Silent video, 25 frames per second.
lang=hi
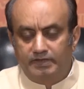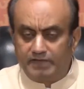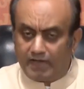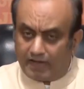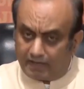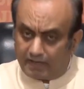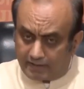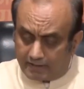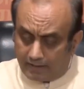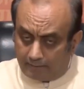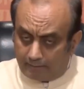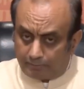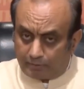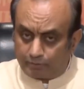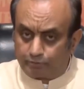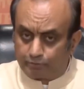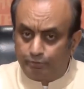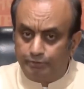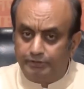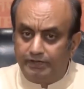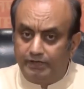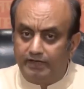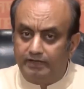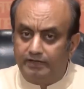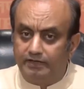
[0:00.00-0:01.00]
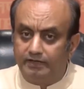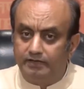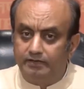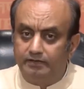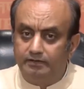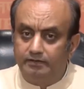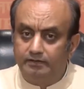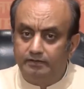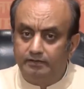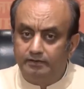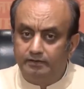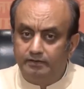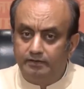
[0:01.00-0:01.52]
क्या कब्र खुदेगी
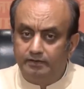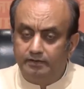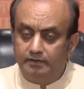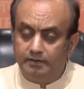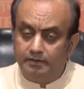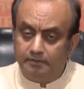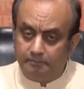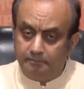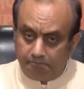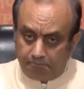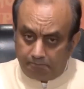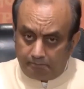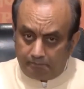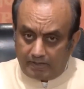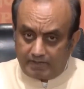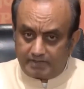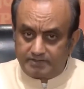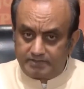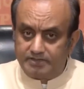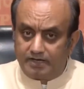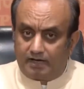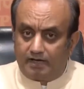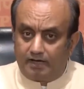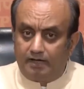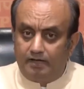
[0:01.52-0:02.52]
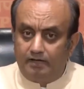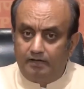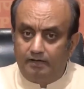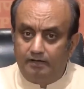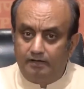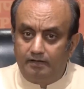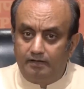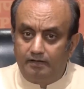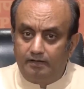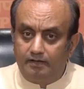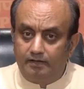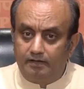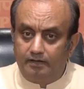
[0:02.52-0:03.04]
मर जा
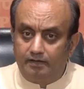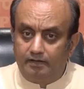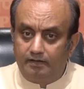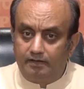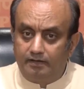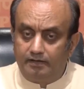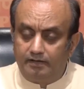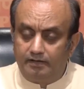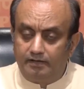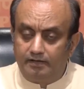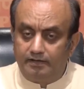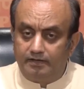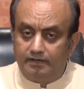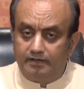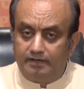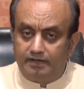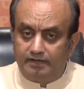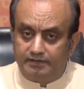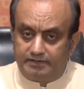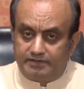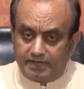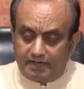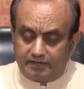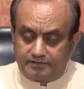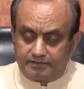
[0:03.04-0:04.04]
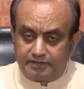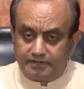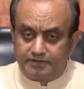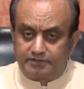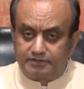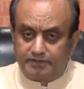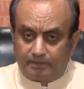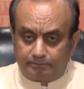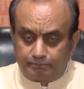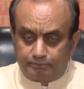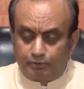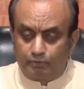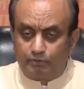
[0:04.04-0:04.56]
जैसे
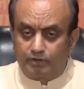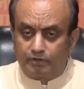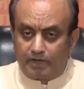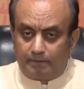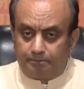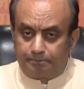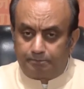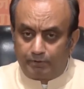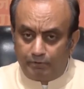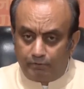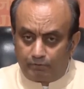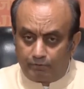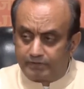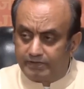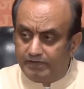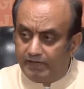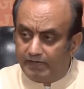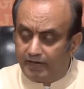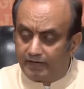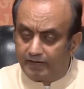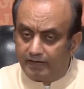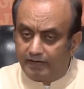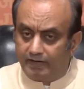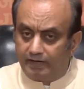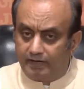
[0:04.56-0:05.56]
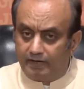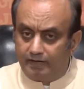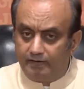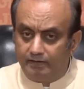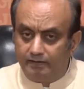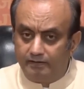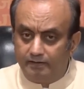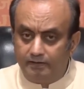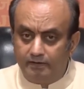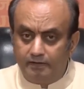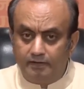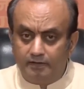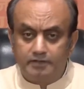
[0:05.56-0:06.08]
शब्दों का प्रयोग किया गया
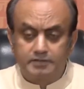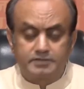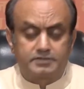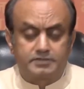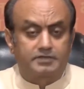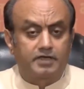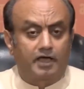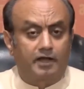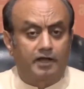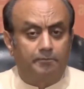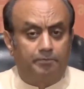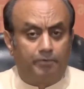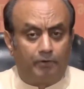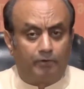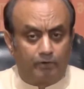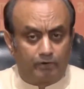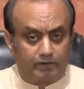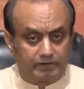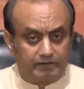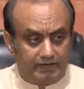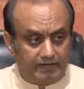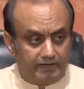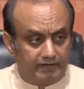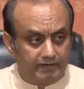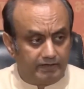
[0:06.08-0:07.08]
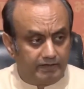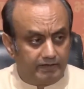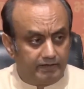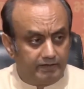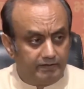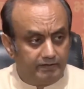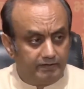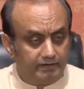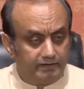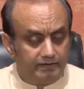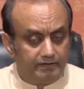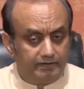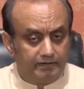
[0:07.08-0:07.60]
सर फोड़ देंगे
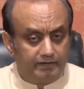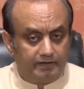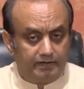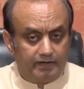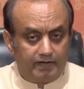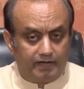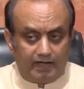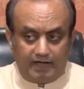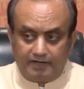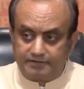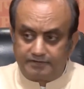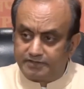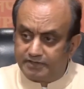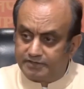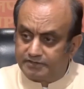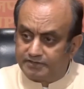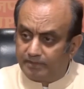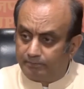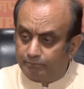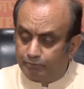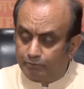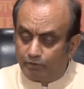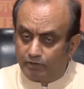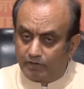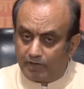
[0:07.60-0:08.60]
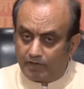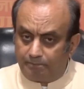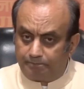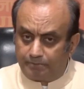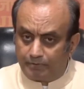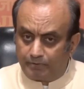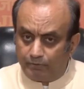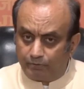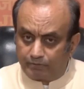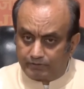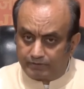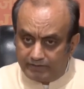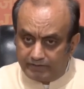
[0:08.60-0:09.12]
ऐसे शब्दों का
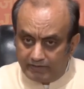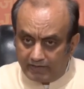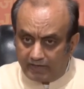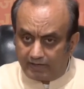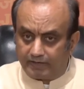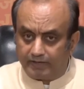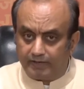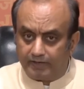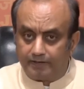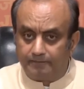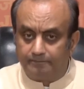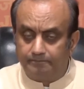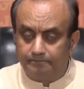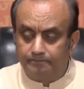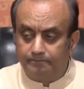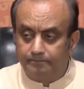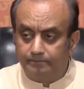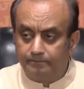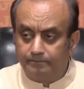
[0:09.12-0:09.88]
प्रयोग किया गया